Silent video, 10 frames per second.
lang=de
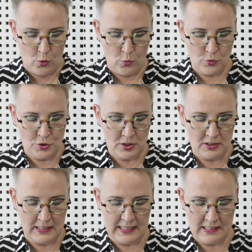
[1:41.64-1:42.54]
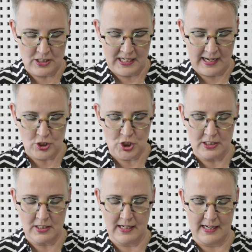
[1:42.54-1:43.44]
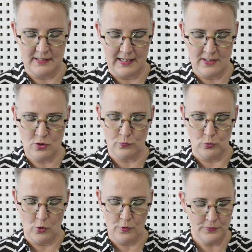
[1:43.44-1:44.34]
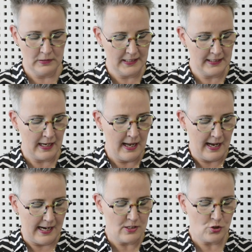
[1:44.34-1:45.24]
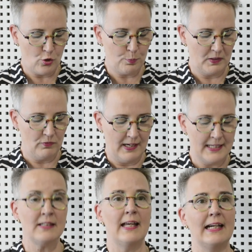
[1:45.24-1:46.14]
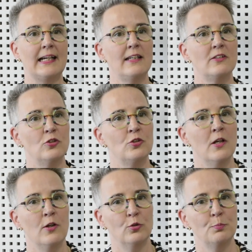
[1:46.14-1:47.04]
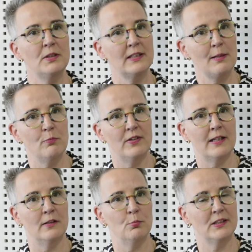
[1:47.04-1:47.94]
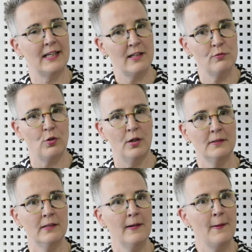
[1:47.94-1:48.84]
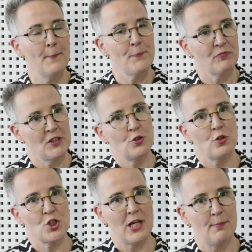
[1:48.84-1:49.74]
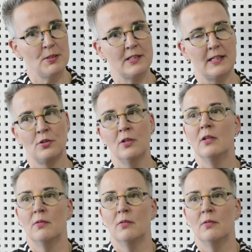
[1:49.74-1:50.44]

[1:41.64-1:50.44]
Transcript: Und die Kindertagesstätte kann dann sowohl öffentlich als auch privat errichtet und betrieben werden. Mit anderen Worten, die Deutsche Habitat